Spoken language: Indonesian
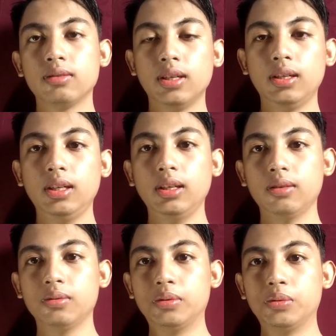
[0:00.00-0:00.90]
jadi
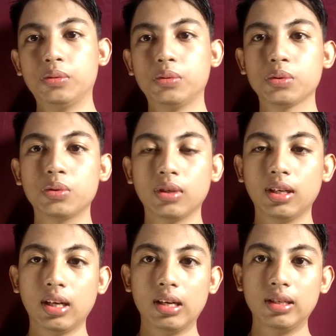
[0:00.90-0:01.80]
untuk
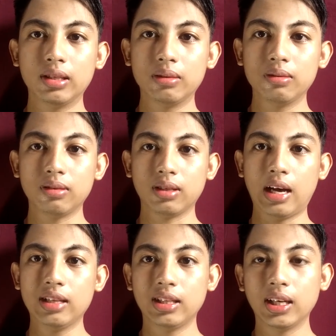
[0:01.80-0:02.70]
ngilangin
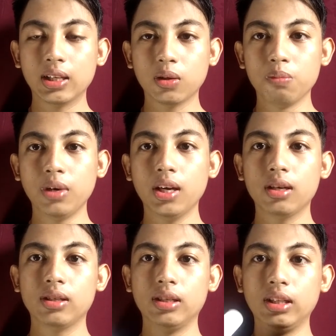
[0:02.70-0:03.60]
anti
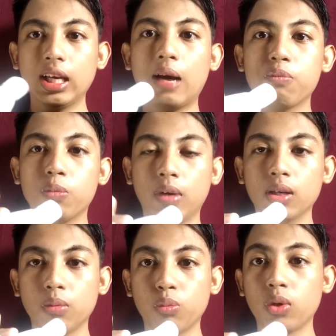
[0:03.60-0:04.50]
ketombe ini ampuh
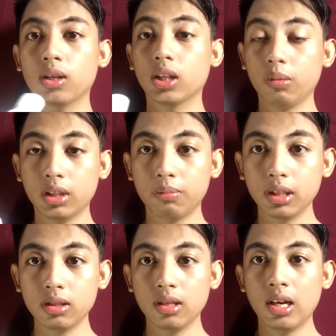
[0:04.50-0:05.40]
banget buat
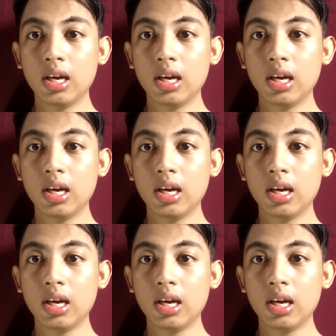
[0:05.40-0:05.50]
teman-teman